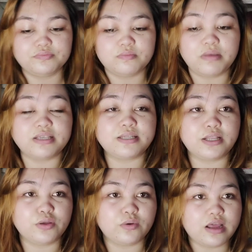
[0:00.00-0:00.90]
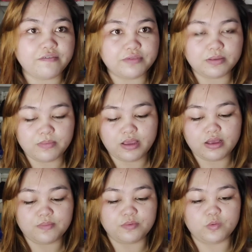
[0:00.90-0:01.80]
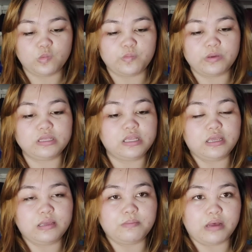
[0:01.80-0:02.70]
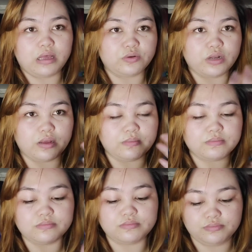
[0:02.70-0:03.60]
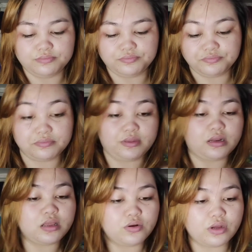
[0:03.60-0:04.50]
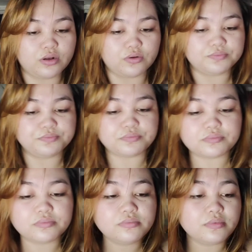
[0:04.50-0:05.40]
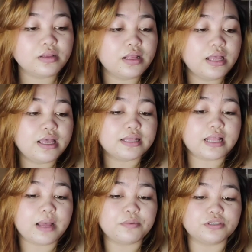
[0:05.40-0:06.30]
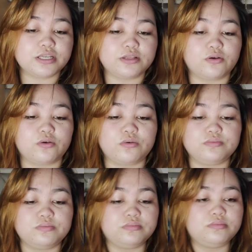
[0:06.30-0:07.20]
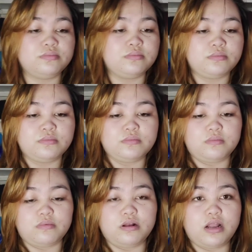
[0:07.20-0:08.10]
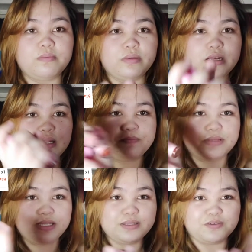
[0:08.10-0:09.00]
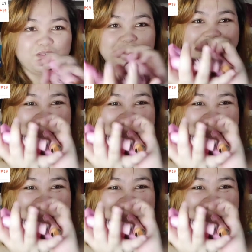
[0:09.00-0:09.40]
ma-extend yung life ng makeup. Hindi maano de. Ganun, ganun. Tapos, ito. Laming lip tint, oh.